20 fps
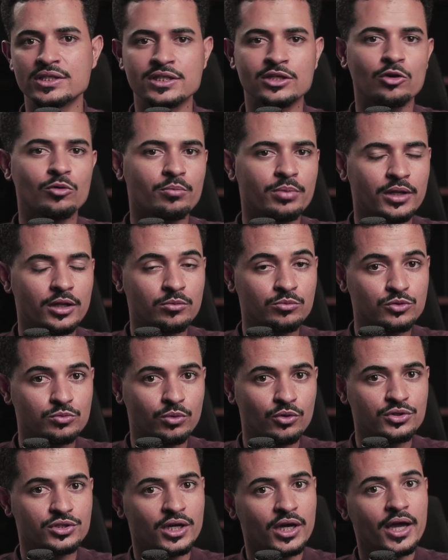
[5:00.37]
assim como perdemos o
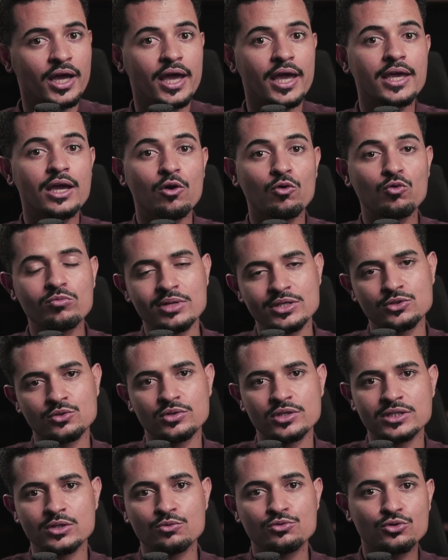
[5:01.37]
bonde em algumas
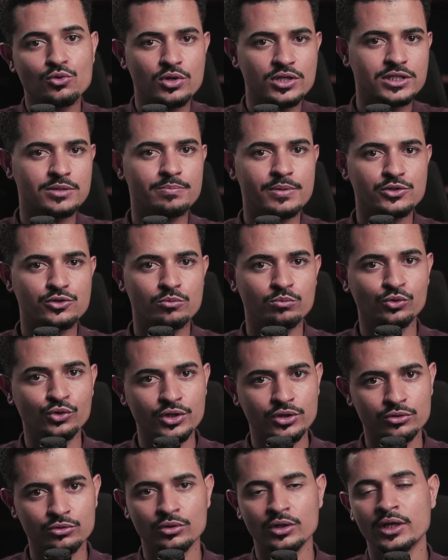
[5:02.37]
outras altcoins que passou
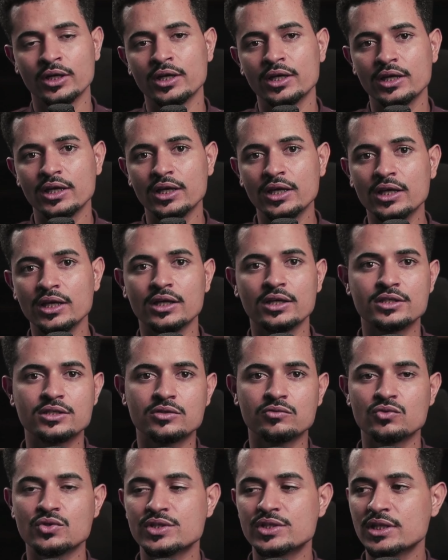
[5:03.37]
muito. E
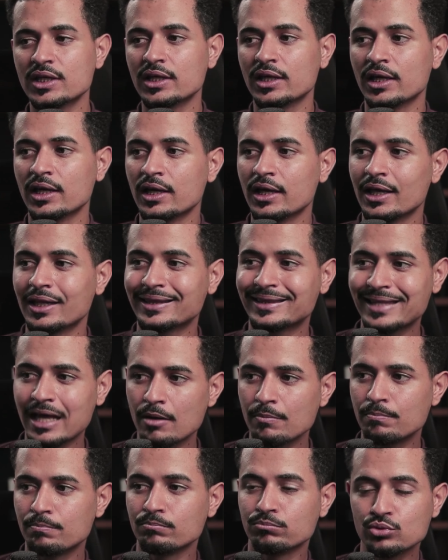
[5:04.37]
se você
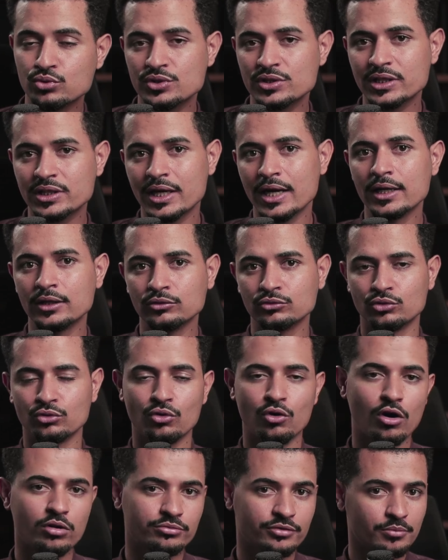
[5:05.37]
está
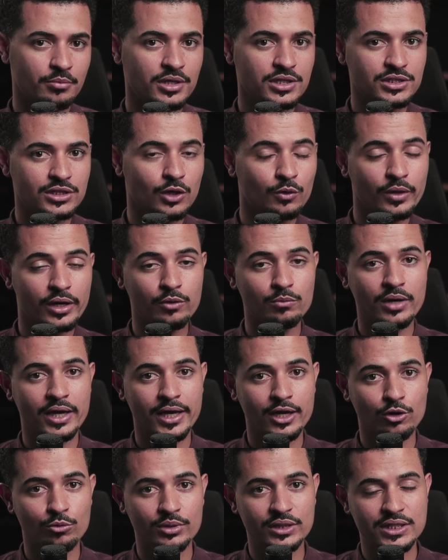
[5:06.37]
buscando, obviamente não é uma
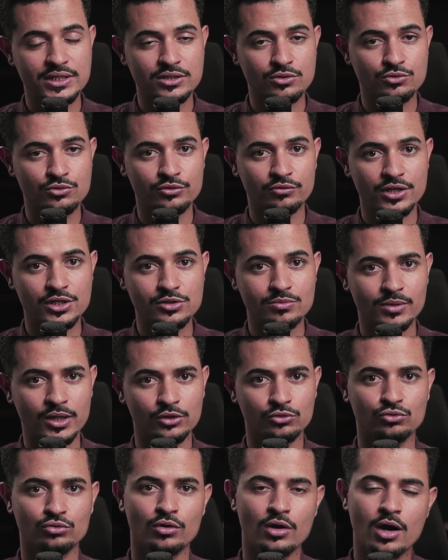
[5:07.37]
recomendação de
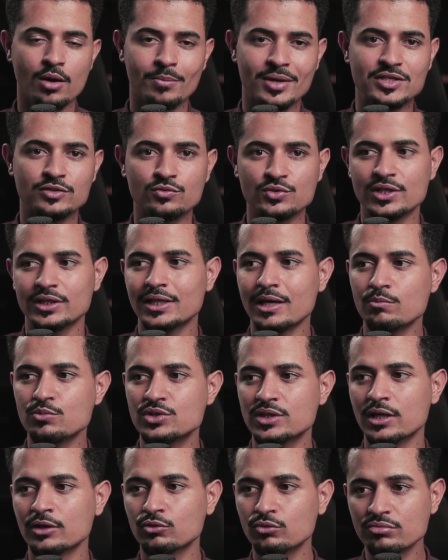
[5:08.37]
investimento, mas se você está
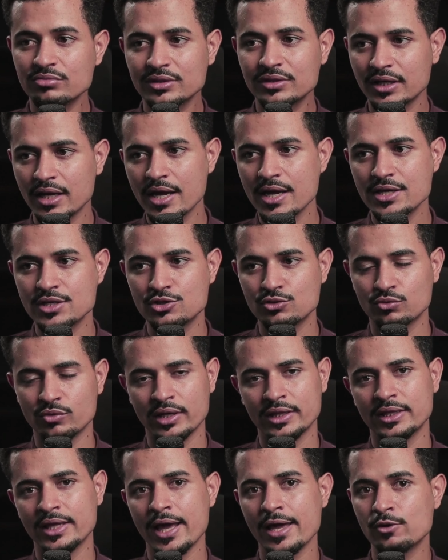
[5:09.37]
buscando um trade no
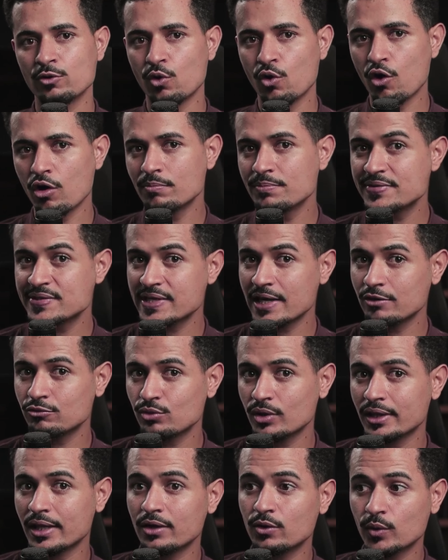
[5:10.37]
Ethereum,
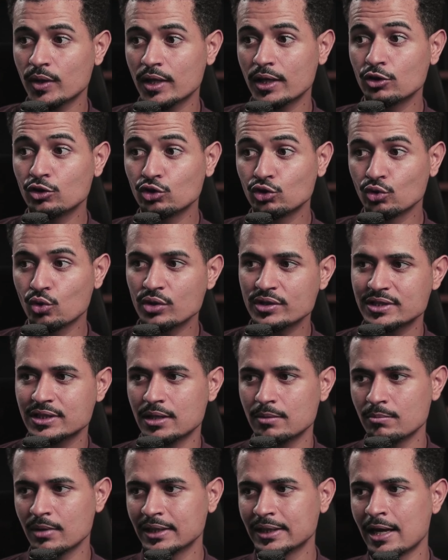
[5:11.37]
observe o Ethereum aqui no
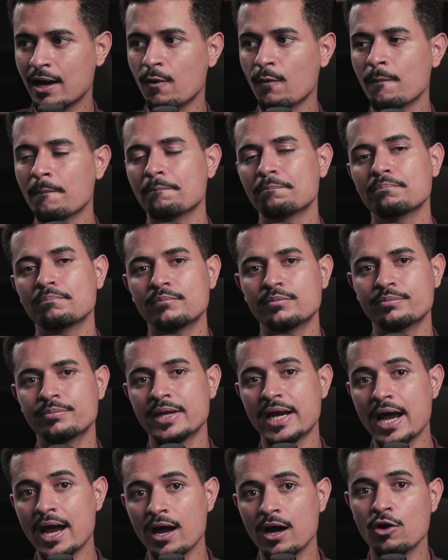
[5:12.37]
semanal
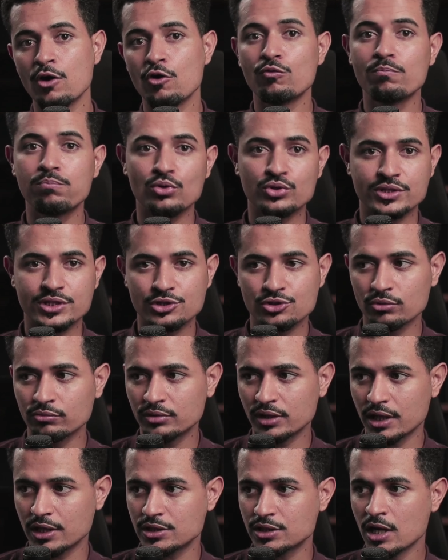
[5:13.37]
para um position
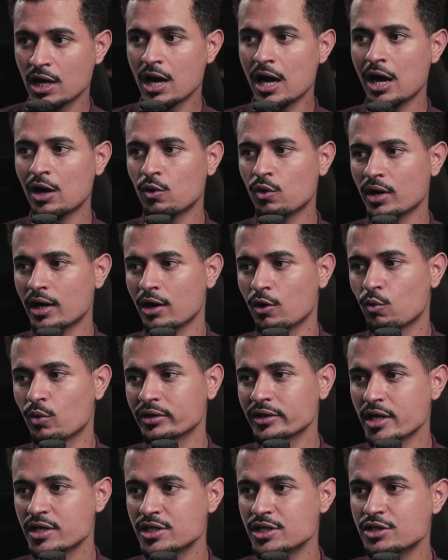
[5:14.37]
trade. Agora,
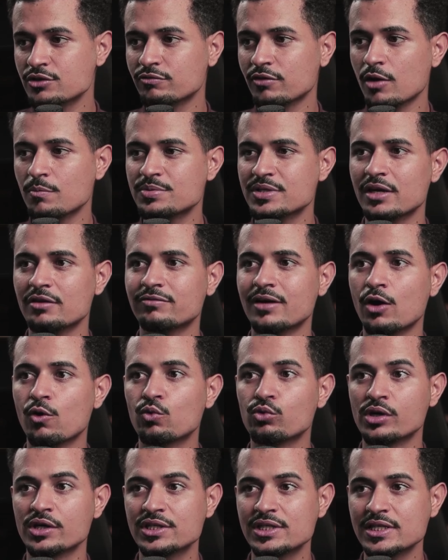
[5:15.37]
quando a gente vai observar
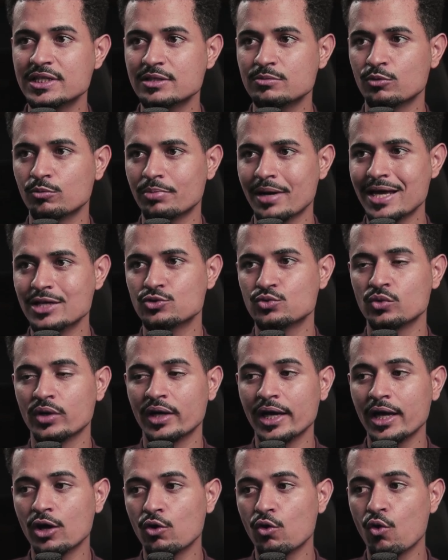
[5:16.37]
curtíssimo prazo
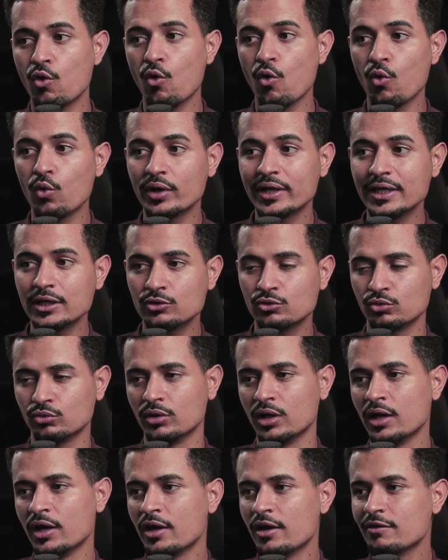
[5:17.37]
e
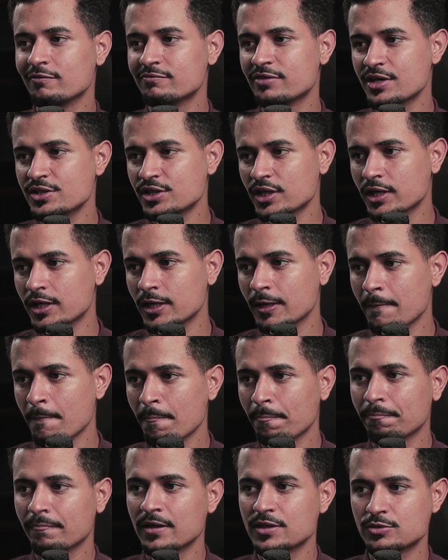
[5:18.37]
ruído, veja que
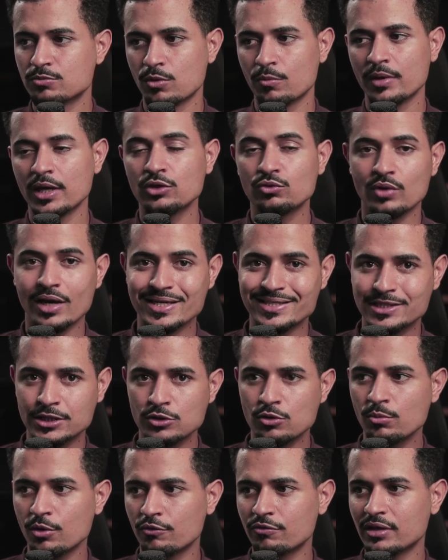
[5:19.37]
nesse momento,
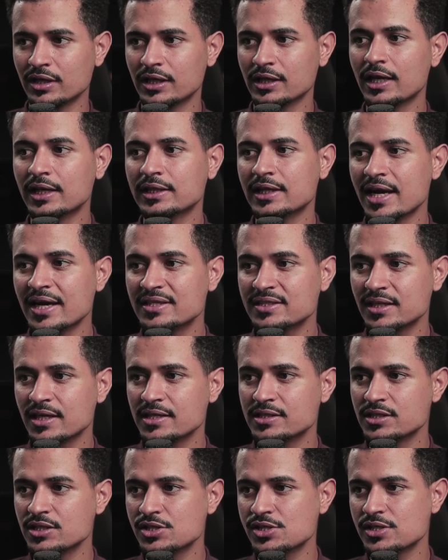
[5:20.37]
assim como eu falei lá atrás,
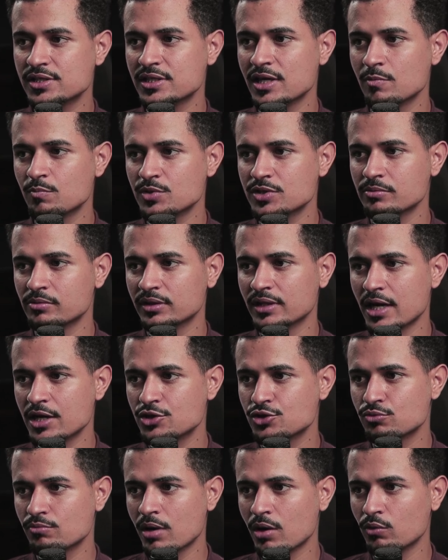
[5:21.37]
existe sim a
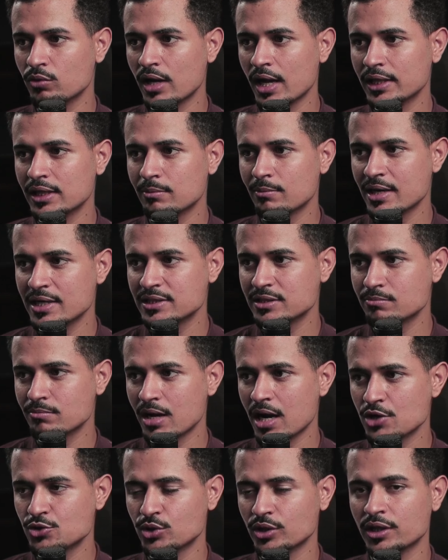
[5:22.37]
possibilidade de uma agulhada mais
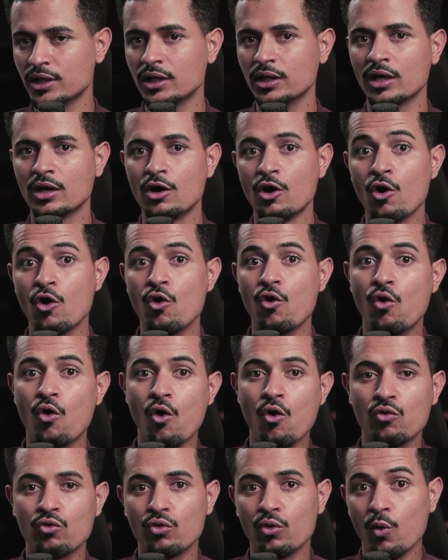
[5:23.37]
embaixo aqui
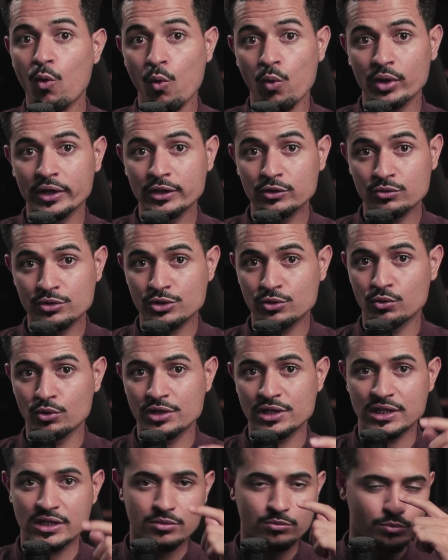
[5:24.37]
com ruído de
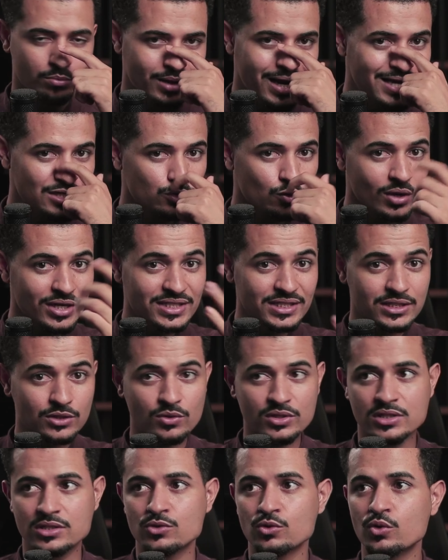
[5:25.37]
curtíssimo prazo. Quais que
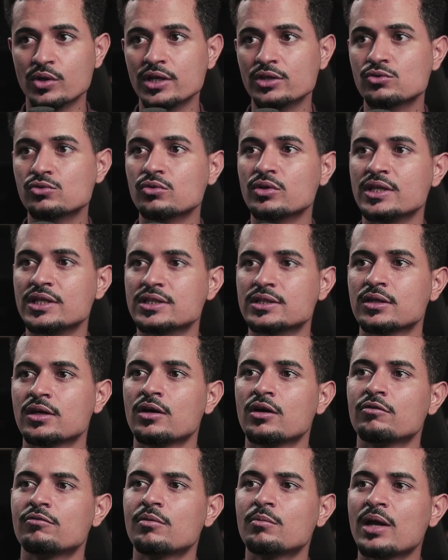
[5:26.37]
são esses ruídos, Luiz?
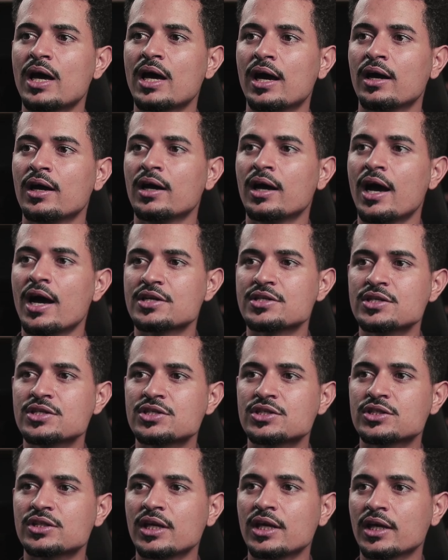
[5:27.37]
Vamos lá. A
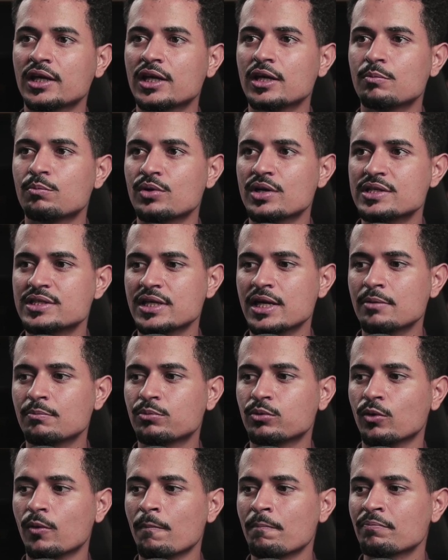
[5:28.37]
gente tem aqui, por
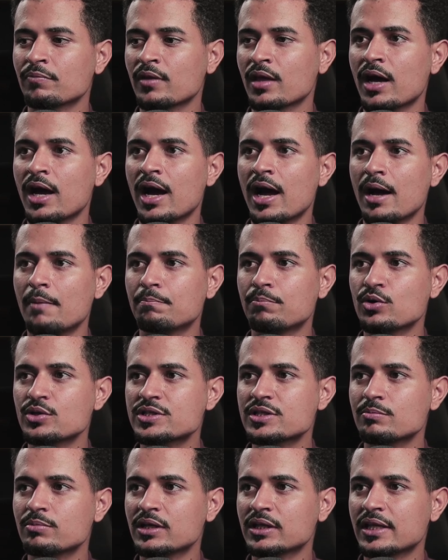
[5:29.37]
exemplo, a
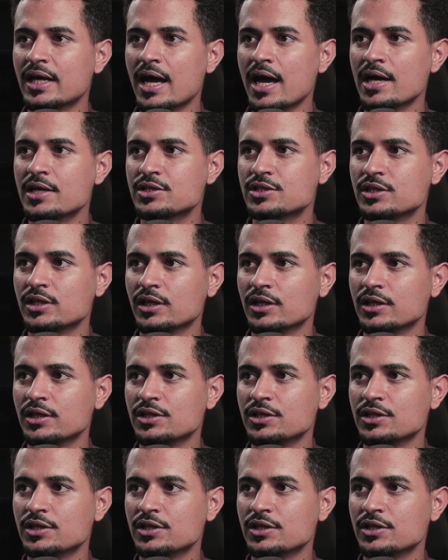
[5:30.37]
possibilidade